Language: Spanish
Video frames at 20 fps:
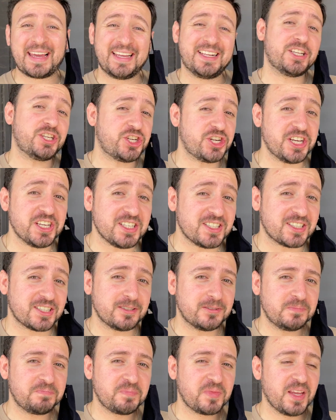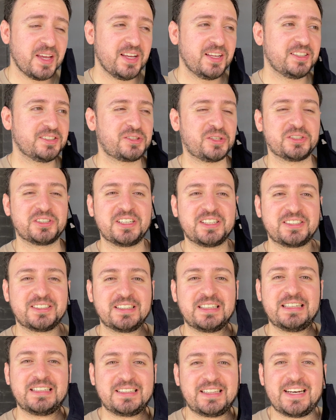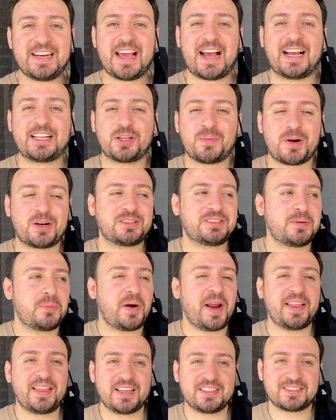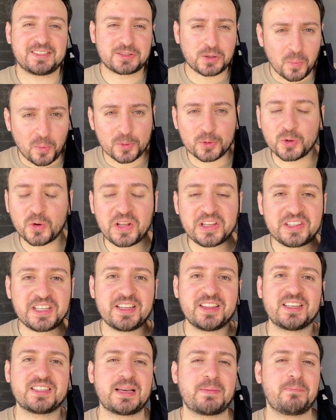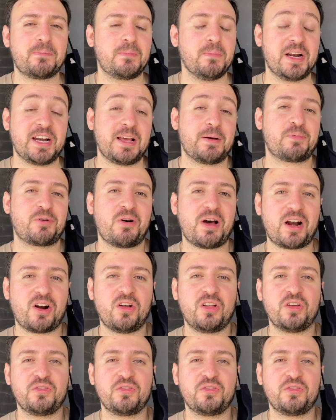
and cheese. Entonces, tenía que tomarnos este break de este como tú de tiendas a venir a probarlo.